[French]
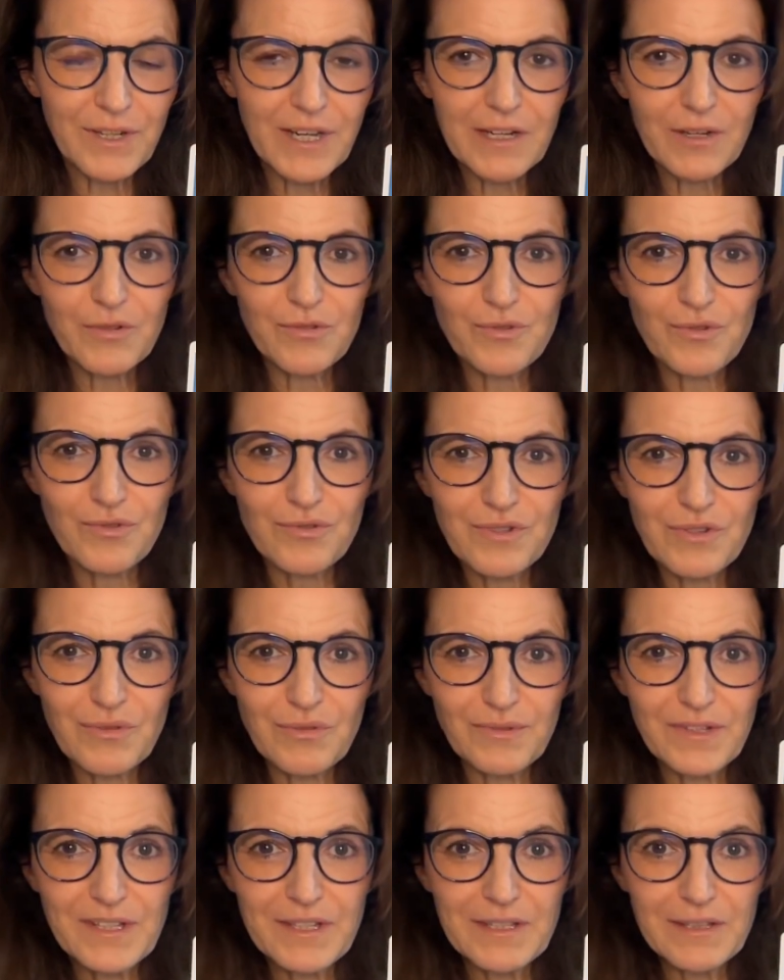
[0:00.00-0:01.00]
quelque chose
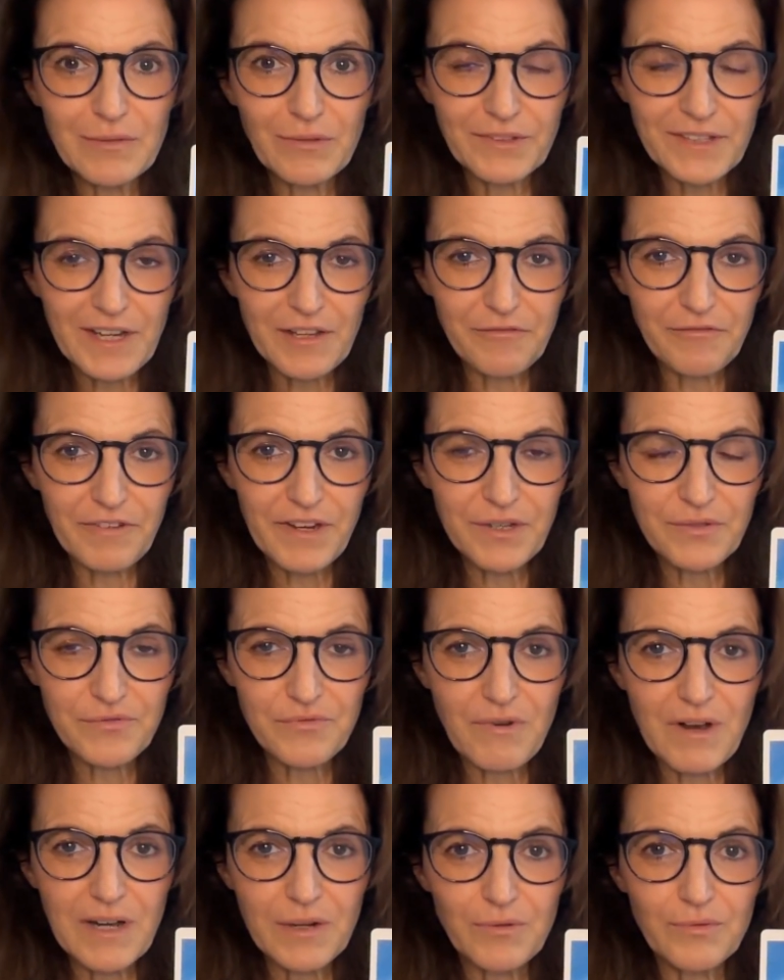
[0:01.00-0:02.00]
qu'on est en train de faire
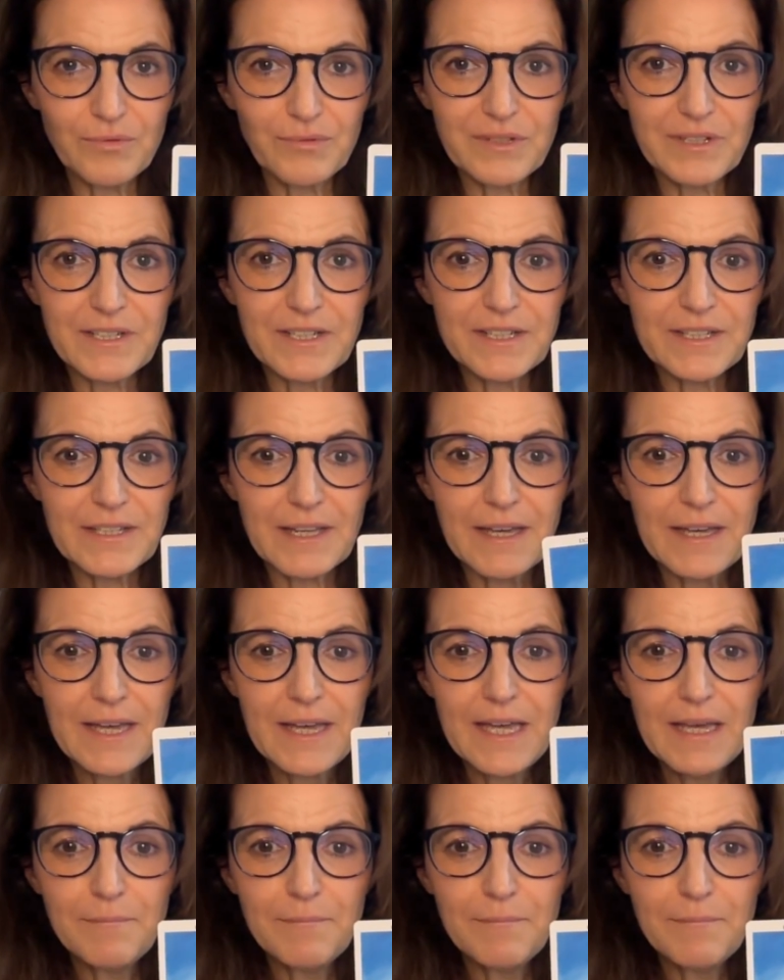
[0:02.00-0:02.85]
sur un coup de tête,